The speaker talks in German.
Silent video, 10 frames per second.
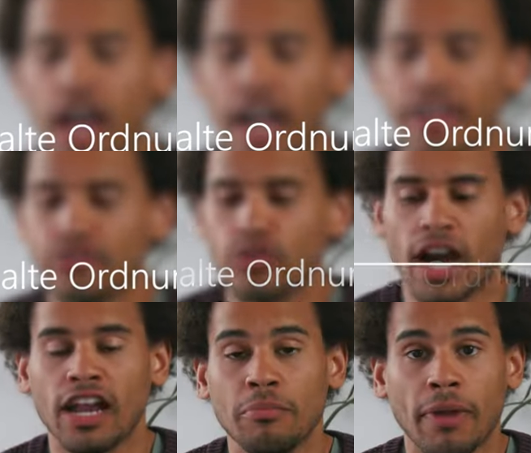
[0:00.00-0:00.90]
ein für
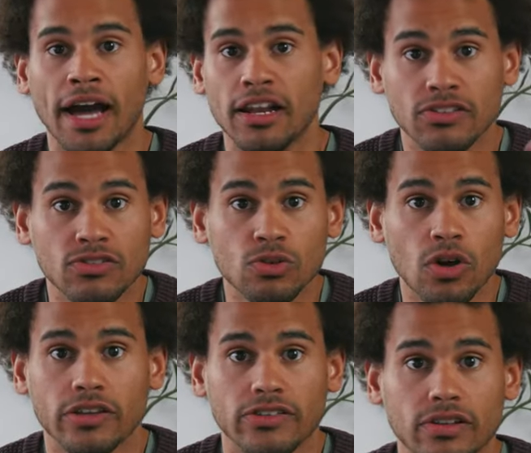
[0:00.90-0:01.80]
alle Male zu
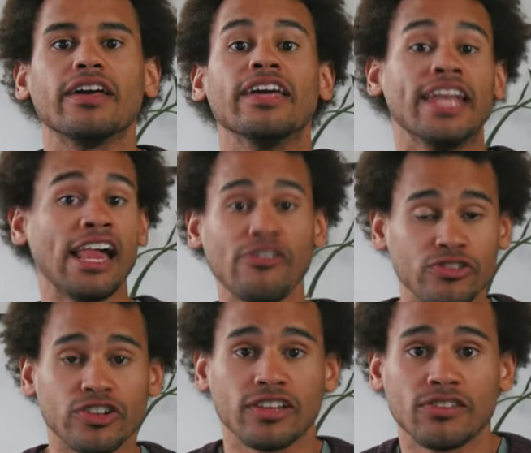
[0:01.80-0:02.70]
Gott. In 11
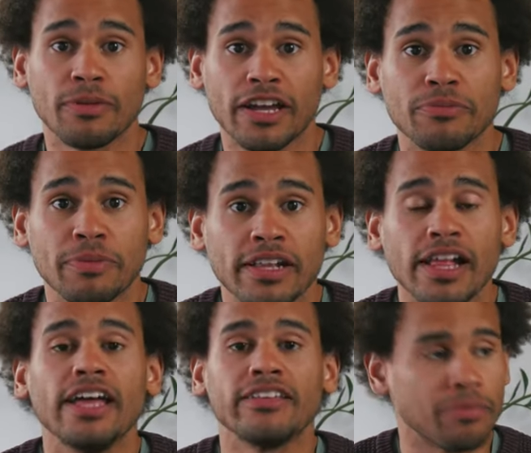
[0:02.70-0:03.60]
steht zum Beispiel,
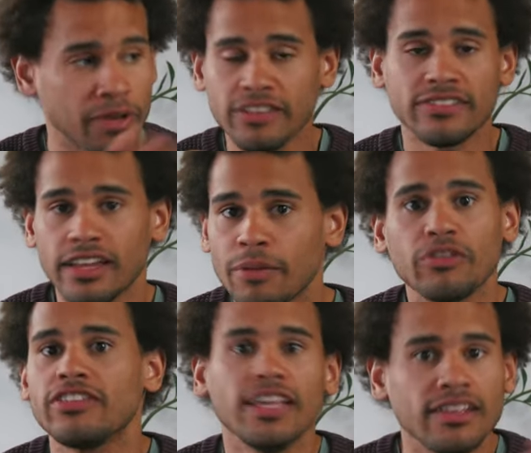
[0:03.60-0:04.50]
der Priester, der
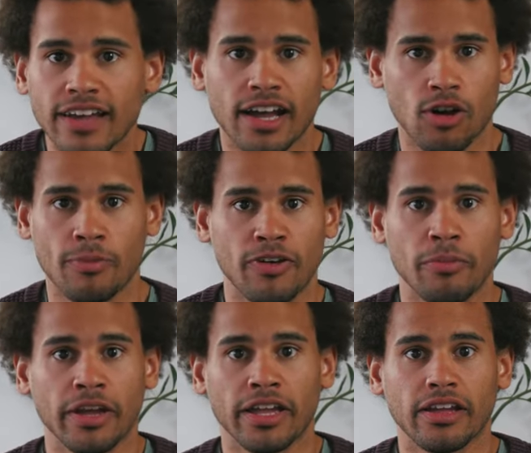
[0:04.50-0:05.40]
muss jeden Tag Opfer
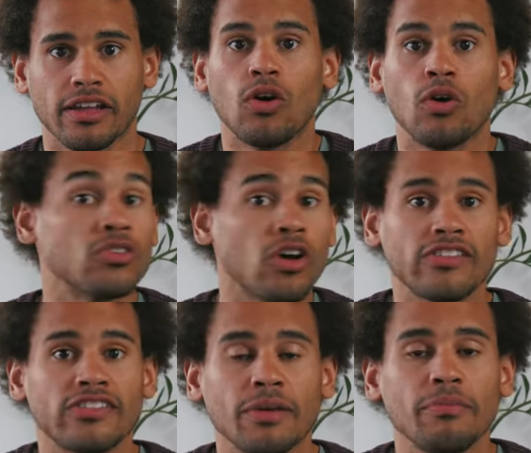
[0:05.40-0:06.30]
bringen. Und
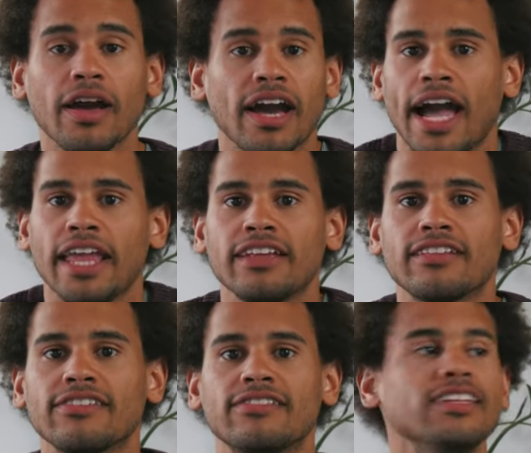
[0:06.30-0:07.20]
trotzdem reinigt
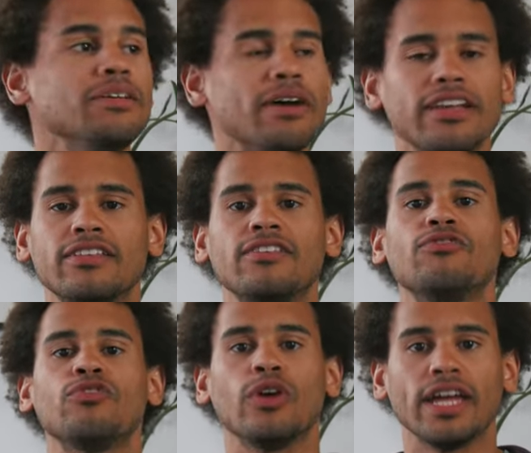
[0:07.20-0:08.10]
das niemanden
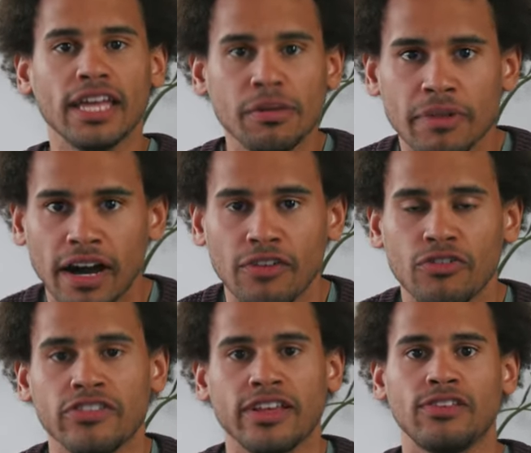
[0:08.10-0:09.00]
für immer
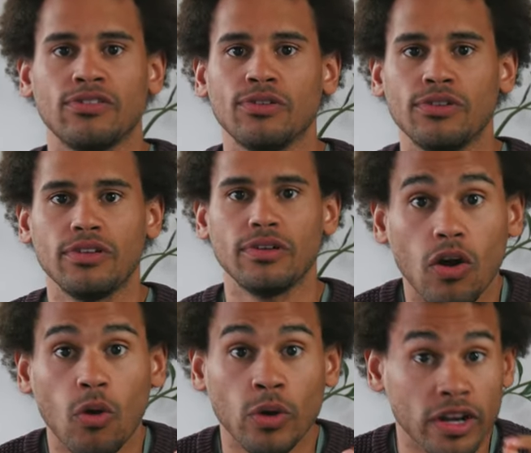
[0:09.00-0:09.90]
von seinen Sünden.
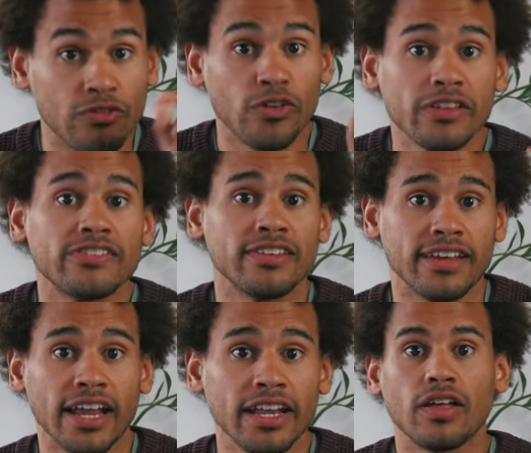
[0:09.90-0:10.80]
Und in 14
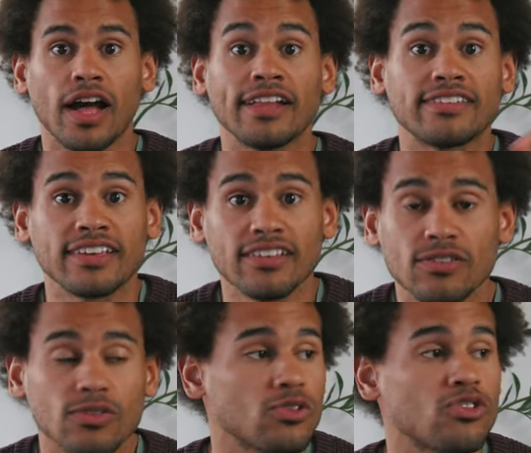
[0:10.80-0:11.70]
dann, als
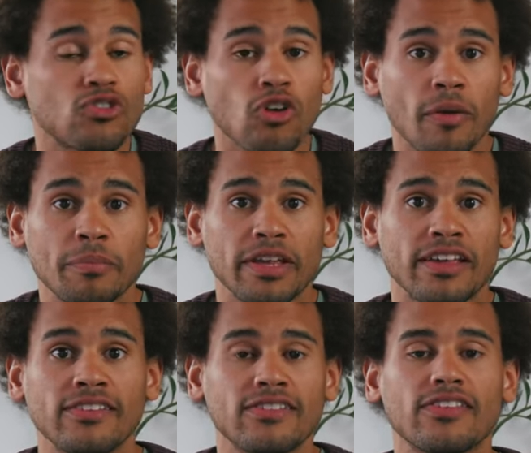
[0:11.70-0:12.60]
Christus gestorben
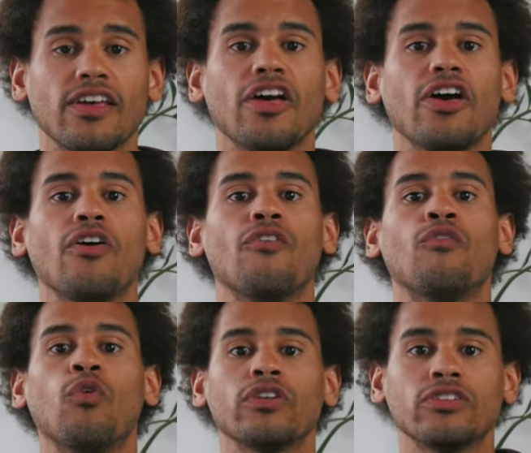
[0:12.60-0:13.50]
ist,
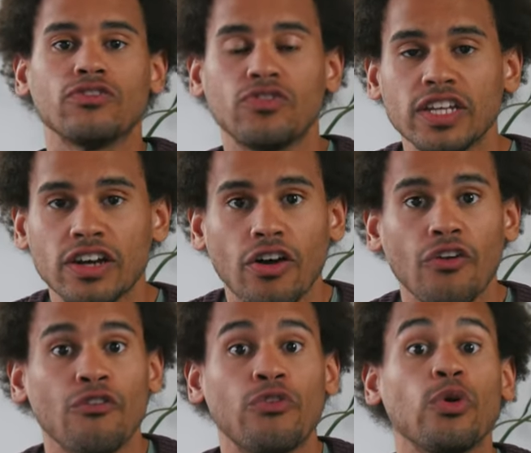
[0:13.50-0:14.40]
wurden wir
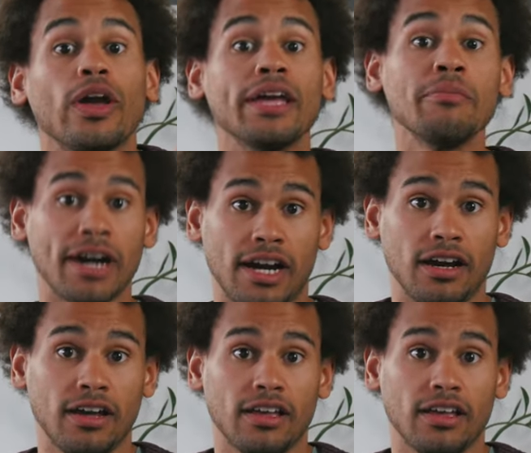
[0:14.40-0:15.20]
für immer